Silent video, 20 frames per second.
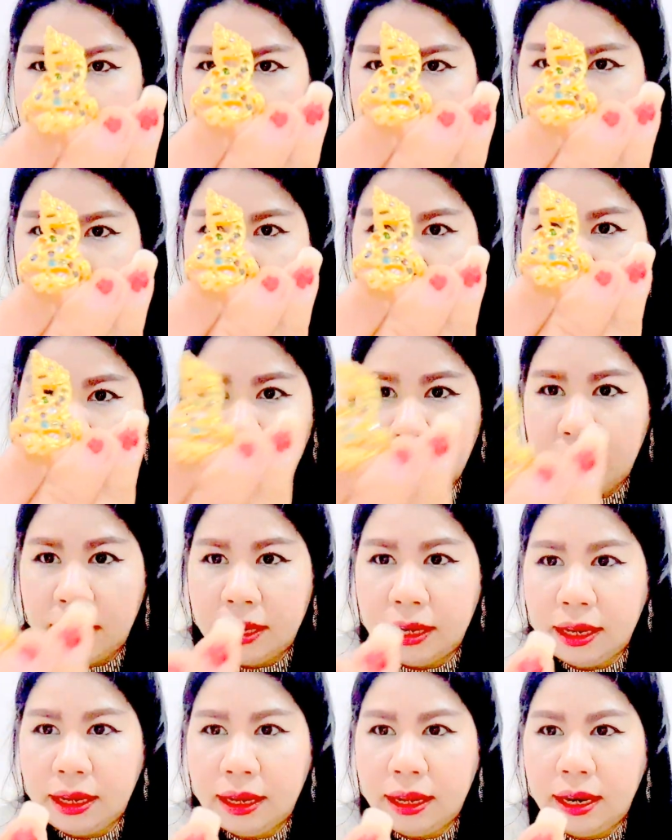จะเป็นแหวน
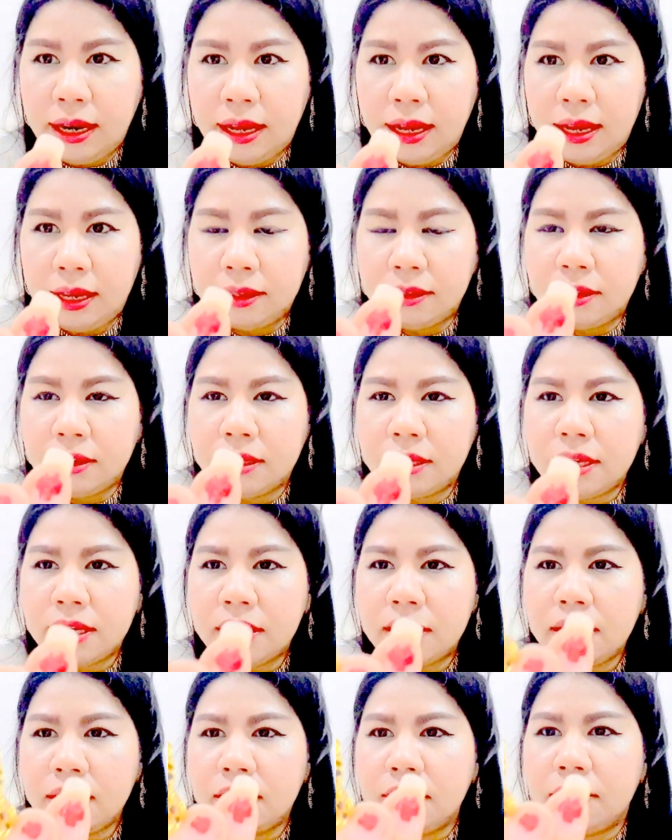นะคะลาตัวนี้